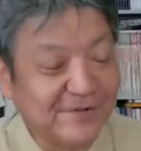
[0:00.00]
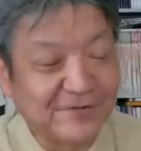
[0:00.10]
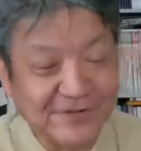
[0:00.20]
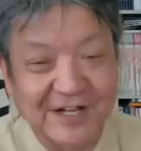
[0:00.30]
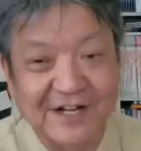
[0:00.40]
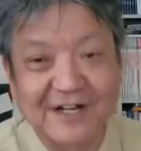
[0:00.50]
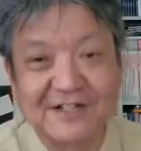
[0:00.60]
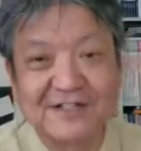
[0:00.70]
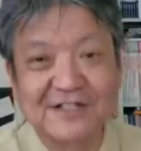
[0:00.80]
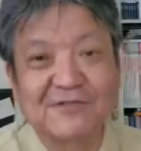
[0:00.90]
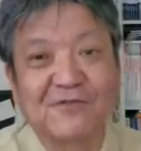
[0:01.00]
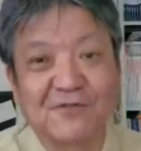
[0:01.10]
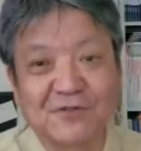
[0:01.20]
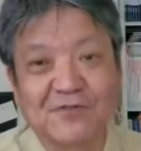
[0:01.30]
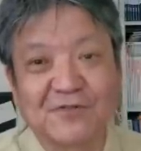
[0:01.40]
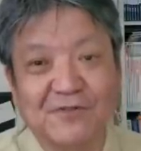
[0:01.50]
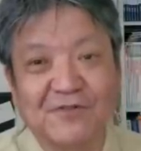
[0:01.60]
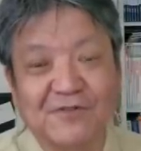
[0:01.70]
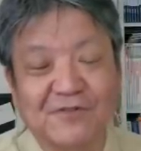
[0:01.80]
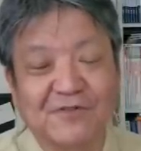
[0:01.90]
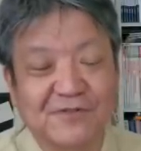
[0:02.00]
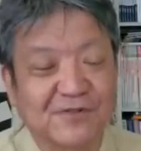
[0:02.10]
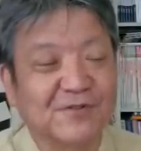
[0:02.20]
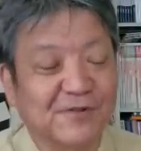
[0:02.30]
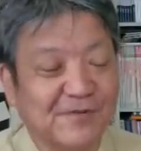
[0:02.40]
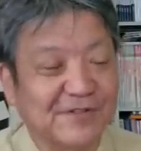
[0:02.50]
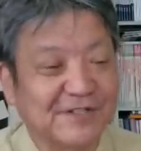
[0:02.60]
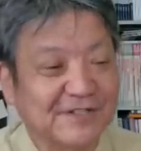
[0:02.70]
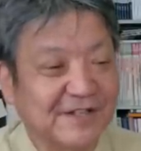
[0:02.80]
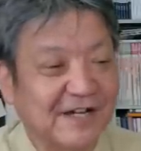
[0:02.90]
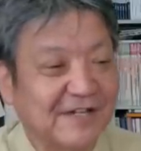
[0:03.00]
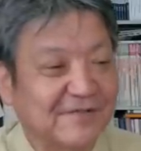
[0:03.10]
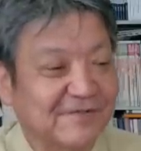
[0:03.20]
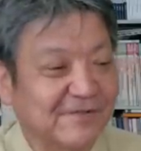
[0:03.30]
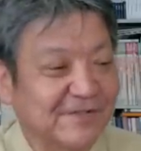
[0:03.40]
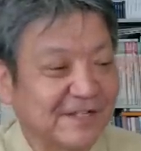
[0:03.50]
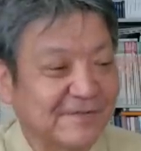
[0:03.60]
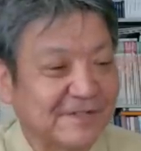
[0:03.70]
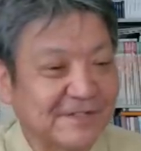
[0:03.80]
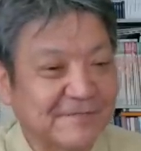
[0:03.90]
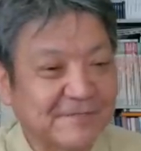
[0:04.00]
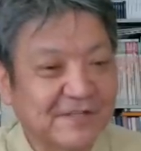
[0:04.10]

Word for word: ブログやですねご所長ご著書もですね拝読をいたしまし